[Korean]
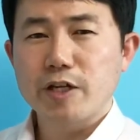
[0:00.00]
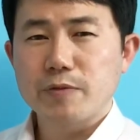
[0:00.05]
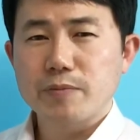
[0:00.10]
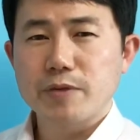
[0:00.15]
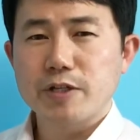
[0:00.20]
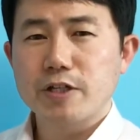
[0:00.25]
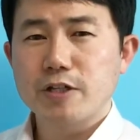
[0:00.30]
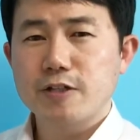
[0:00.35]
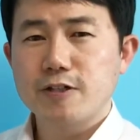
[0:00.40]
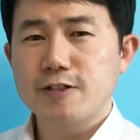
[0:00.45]

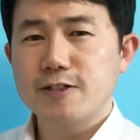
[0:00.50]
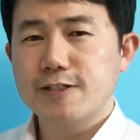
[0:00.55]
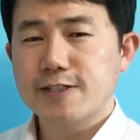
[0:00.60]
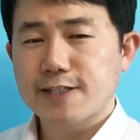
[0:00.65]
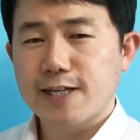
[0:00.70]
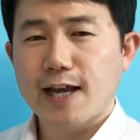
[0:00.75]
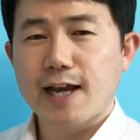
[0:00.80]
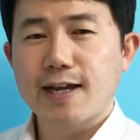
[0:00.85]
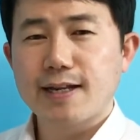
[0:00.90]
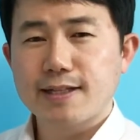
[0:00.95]
의미를
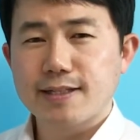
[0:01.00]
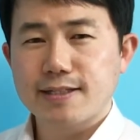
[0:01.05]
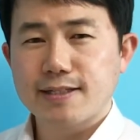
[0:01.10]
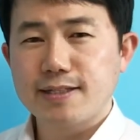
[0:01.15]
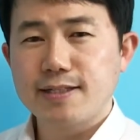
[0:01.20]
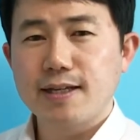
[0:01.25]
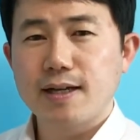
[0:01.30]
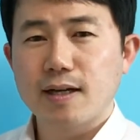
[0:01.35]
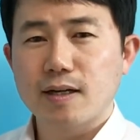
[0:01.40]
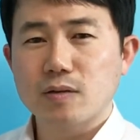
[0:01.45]
잘
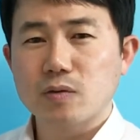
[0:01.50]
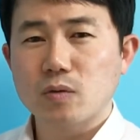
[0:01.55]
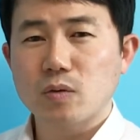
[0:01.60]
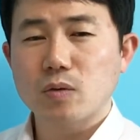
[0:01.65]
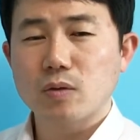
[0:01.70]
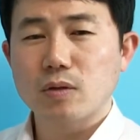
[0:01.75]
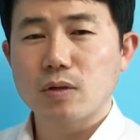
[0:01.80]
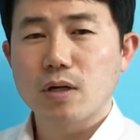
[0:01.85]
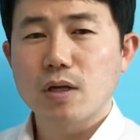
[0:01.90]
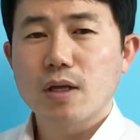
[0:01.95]

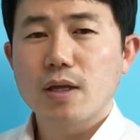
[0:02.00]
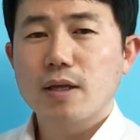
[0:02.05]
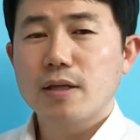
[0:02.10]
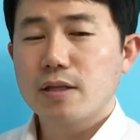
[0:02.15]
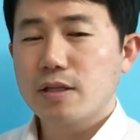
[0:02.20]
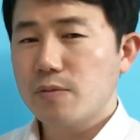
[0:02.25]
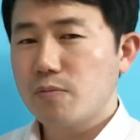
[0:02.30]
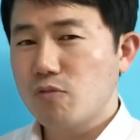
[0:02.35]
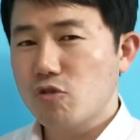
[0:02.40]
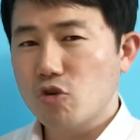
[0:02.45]
이해하고
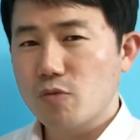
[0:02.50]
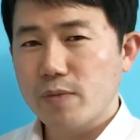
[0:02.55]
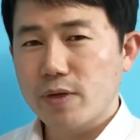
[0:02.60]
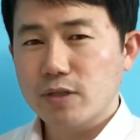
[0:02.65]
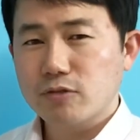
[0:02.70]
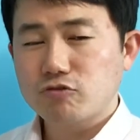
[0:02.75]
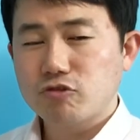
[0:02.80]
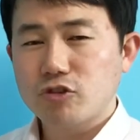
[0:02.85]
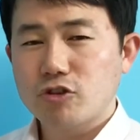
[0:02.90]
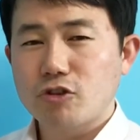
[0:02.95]
이 물음의
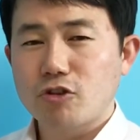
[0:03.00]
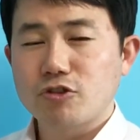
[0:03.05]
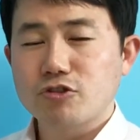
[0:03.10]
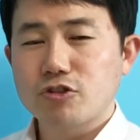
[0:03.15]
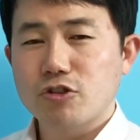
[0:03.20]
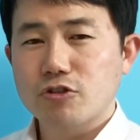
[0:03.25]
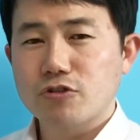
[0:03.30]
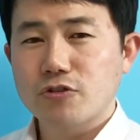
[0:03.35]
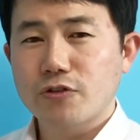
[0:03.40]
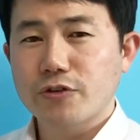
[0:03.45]

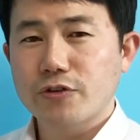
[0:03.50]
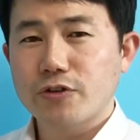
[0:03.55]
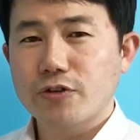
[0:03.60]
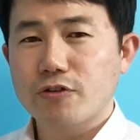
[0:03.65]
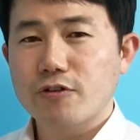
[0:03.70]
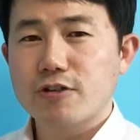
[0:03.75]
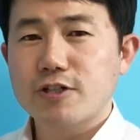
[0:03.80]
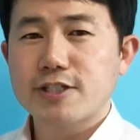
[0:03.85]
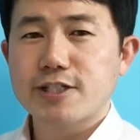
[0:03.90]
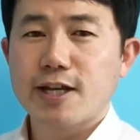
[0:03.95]
구성적
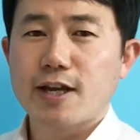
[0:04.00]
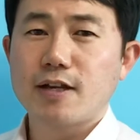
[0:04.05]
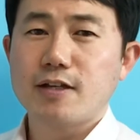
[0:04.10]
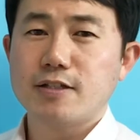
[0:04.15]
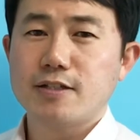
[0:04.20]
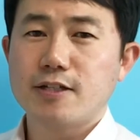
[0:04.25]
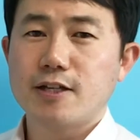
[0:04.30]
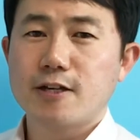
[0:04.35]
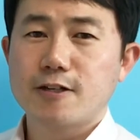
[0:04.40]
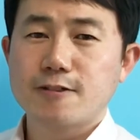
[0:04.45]
성격을 잘
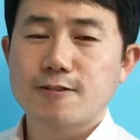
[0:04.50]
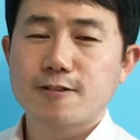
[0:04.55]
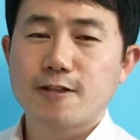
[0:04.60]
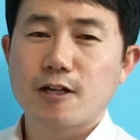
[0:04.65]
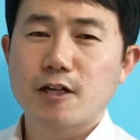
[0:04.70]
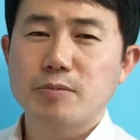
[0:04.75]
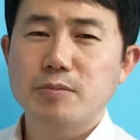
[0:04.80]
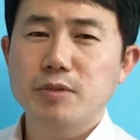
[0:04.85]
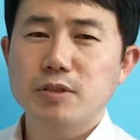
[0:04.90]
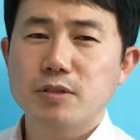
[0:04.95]
이해하는
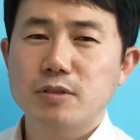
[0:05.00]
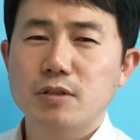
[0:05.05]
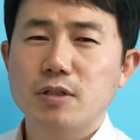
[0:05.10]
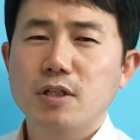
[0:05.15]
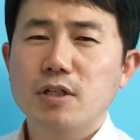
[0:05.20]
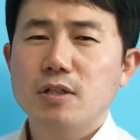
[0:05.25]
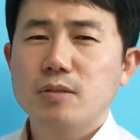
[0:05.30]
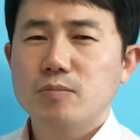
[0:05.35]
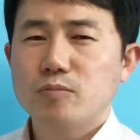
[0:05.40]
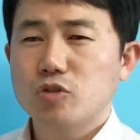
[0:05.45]
사람은
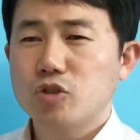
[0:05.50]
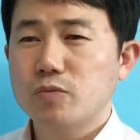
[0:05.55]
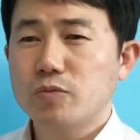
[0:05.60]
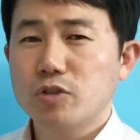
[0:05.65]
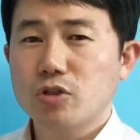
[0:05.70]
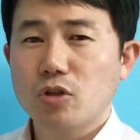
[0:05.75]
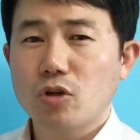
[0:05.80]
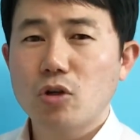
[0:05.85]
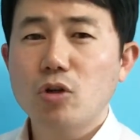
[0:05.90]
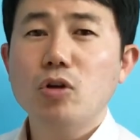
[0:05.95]
물음을
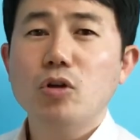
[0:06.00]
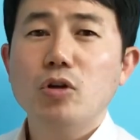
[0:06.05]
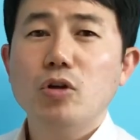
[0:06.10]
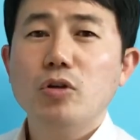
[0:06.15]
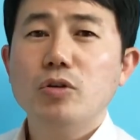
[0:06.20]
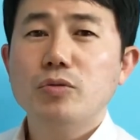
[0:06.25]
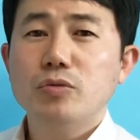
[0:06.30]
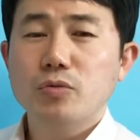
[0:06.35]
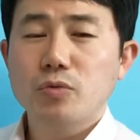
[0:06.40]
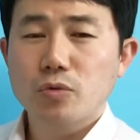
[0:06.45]
더
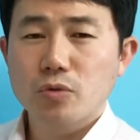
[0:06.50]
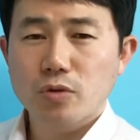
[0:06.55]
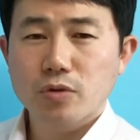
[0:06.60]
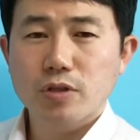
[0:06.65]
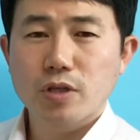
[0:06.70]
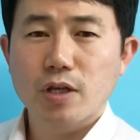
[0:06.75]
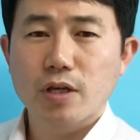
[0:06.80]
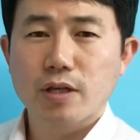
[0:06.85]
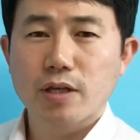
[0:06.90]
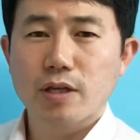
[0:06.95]

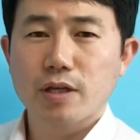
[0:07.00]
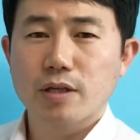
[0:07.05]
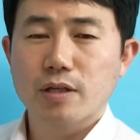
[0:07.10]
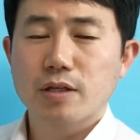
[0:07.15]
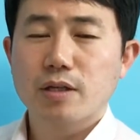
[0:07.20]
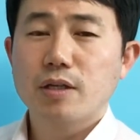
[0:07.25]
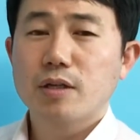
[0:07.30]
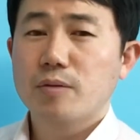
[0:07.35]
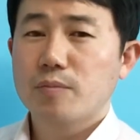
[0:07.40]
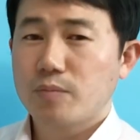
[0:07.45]
또렷하게,
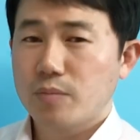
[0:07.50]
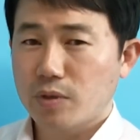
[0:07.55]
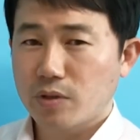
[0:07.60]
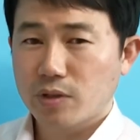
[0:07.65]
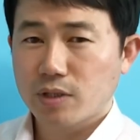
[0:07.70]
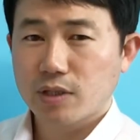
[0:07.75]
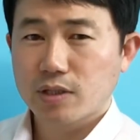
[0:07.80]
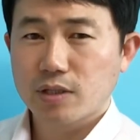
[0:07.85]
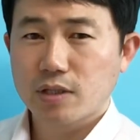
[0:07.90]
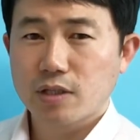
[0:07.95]

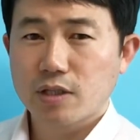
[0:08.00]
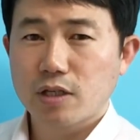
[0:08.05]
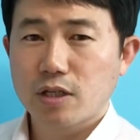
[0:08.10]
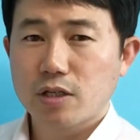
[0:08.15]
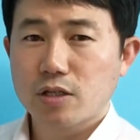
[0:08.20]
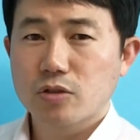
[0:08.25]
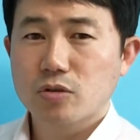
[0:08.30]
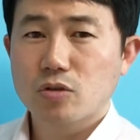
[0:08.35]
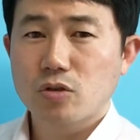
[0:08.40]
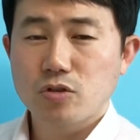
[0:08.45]

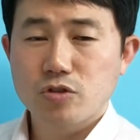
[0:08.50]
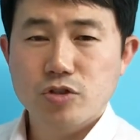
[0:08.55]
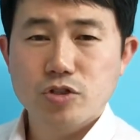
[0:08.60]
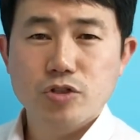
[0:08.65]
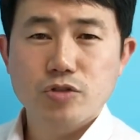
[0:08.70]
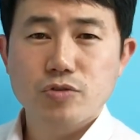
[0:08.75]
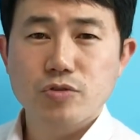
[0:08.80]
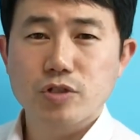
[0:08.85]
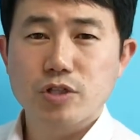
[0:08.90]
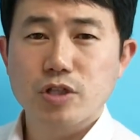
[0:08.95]
명확하게 던질
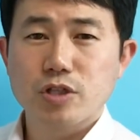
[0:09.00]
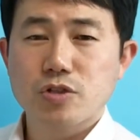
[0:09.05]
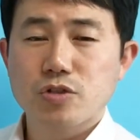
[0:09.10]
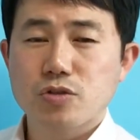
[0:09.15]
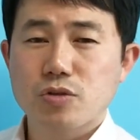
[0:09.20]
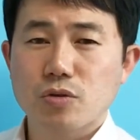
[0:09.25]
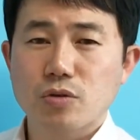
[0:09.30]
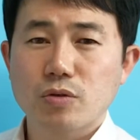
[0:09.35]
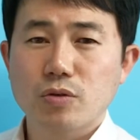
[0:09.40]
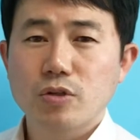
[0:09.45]
수
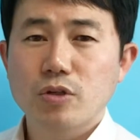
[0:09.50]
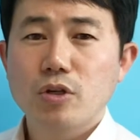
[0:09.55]
있겠죠.